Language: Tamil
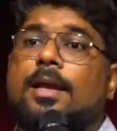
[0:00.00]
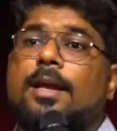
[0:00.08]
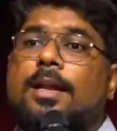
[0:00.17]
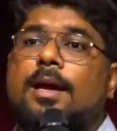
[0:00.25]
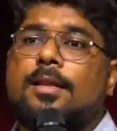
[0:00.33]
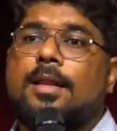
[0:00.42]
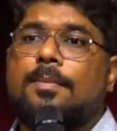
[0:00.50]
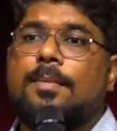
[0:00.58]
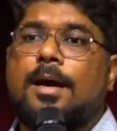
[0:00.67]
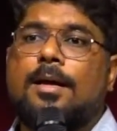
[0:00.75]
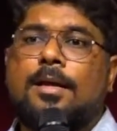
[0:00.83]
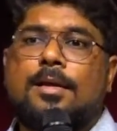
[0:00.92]
என்னாகும்
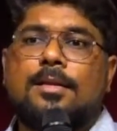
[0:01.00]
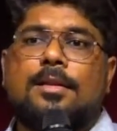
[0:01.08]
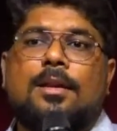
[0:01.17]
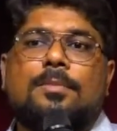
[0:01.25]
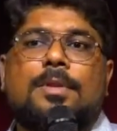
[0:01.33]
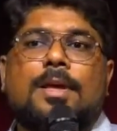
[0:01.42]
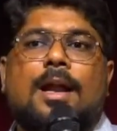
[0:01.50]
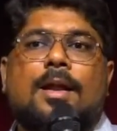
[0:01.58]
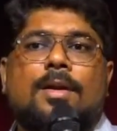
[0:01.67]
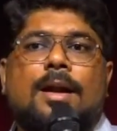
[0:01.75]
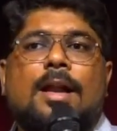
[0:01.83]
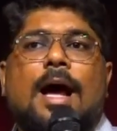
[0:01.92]
தெரியுமா
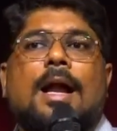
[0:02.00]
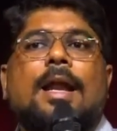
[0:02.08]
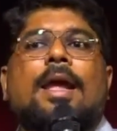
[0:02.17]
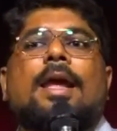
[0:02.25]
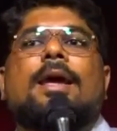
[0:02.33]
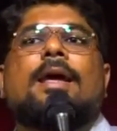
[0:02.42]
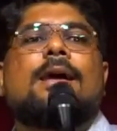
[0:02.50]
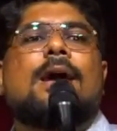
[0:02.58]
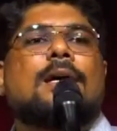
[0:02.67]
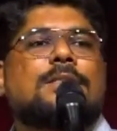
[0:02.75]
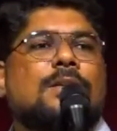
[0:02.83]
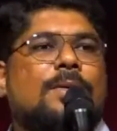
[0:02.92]
திருப்தியானவர்கள்
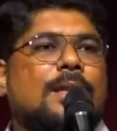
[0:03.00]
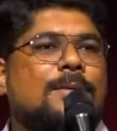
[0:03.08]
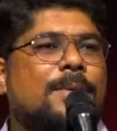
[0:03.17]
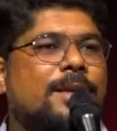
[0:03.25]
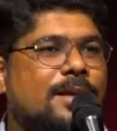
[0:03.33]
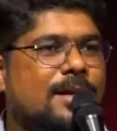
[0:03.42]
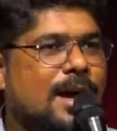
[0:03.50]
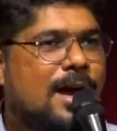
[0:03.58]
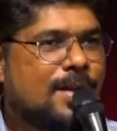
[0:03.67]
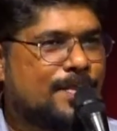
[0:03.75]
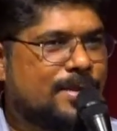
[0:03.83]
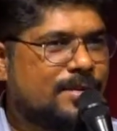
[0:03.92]
அநேகருக்கு ஆசீர்வாதமாக இருக்க
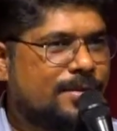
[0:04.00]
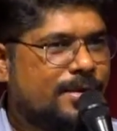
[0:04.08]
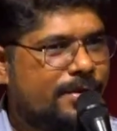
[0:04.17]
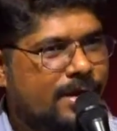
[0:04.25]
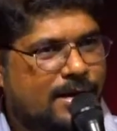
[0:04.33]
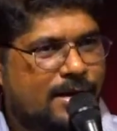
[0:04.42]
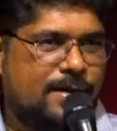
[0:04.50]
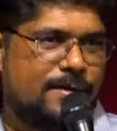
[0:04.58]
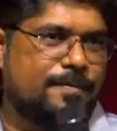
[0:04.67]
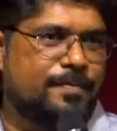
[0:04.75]
ஆரம்பித்து விடுவீர்கள்